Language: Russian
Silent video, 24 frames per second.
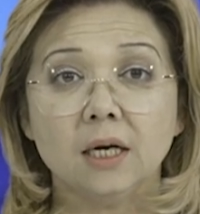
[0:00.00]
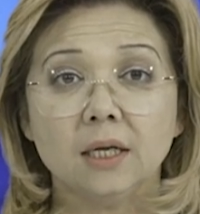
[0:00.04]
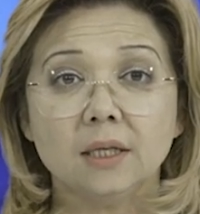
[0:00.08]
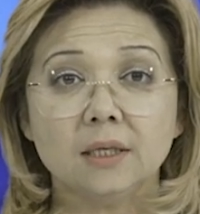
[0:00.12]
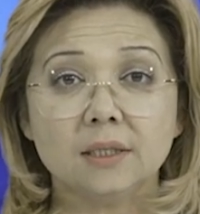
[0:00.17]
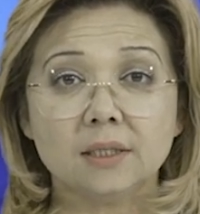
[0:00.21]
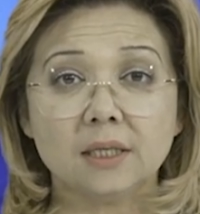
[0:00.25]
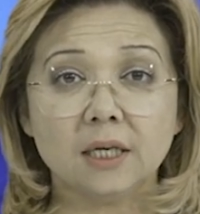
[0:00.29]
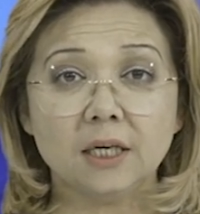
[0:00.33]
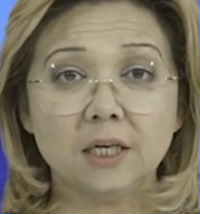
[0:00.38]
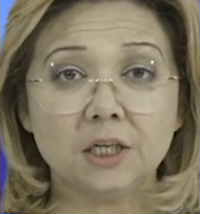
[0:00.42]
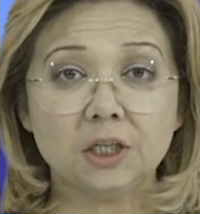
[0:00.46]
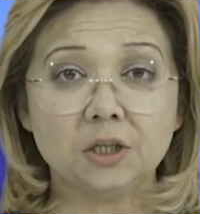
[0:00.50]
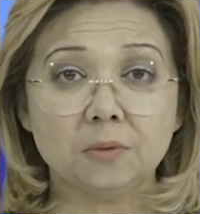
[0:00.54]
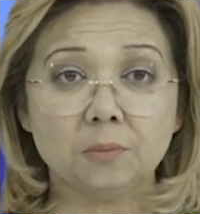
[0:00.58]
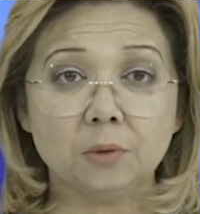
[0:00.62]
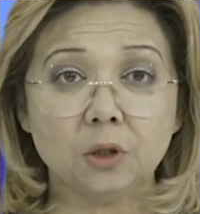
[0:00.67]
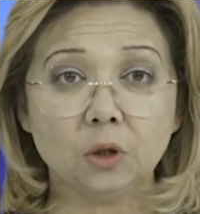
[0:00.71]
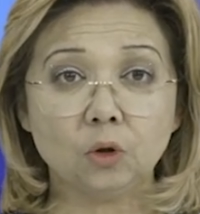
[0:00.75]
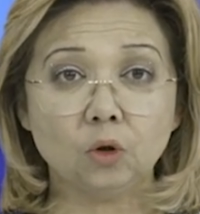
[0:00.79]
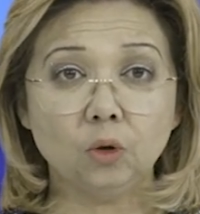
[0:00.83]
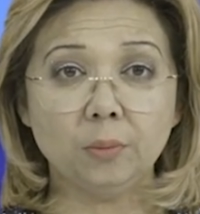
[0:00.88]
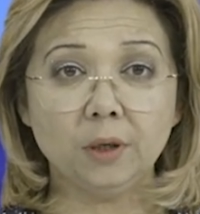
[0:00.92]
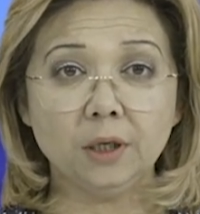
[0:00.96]
Настоящим
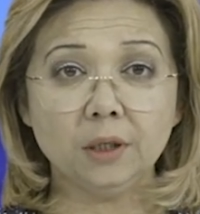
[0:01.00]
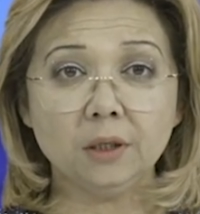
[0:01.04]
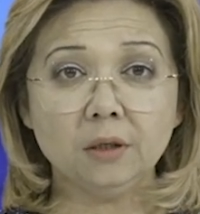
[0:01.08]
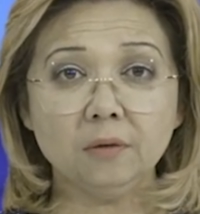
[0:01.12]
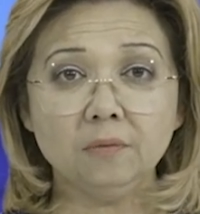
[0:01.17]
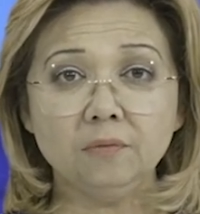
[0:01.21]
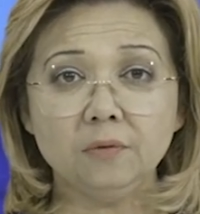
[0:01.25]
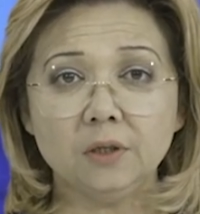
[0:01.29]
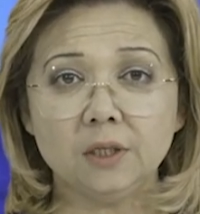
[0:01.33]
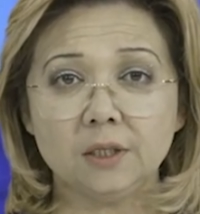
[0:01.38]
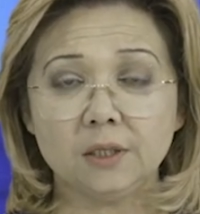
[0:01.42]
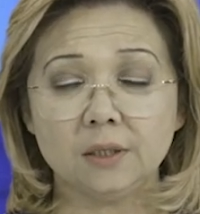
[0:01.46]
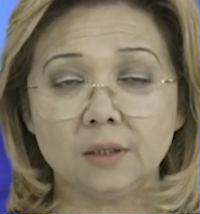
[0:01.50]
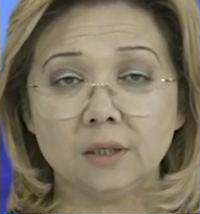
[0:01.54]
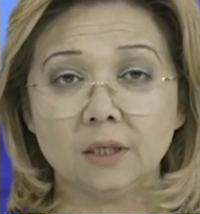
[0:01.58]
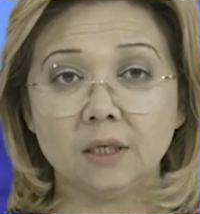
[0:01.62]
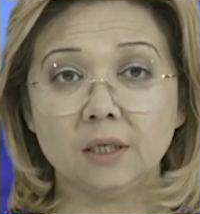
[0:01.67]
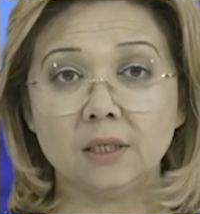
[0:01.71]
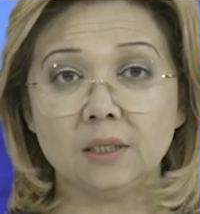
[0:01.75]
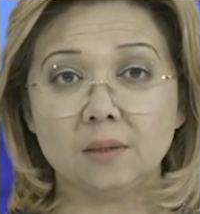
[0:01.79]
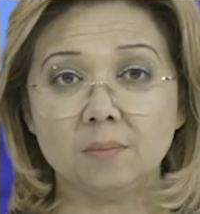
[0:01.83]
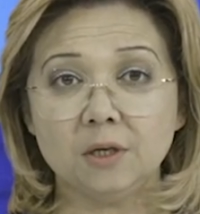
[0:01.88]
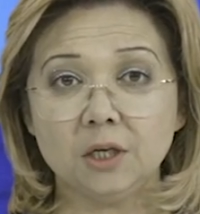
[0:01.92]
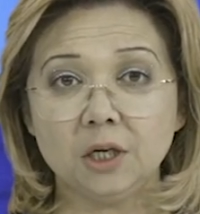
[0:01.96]
документом
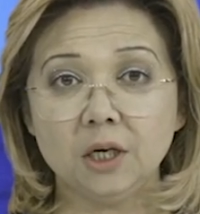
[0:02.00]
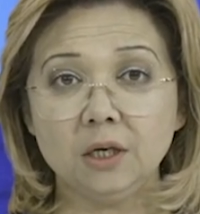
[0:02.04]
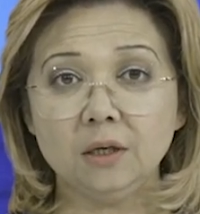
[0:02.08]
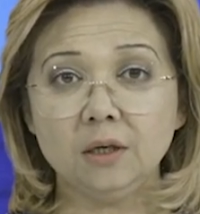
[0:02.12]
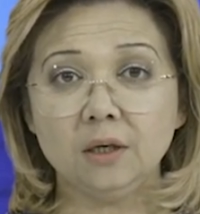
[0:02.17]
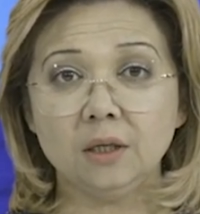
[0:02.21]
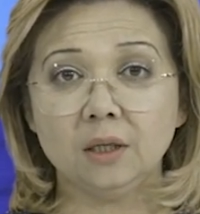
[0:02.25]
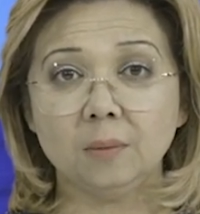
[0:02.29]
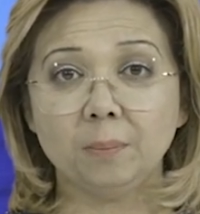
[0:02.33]
внесены изменения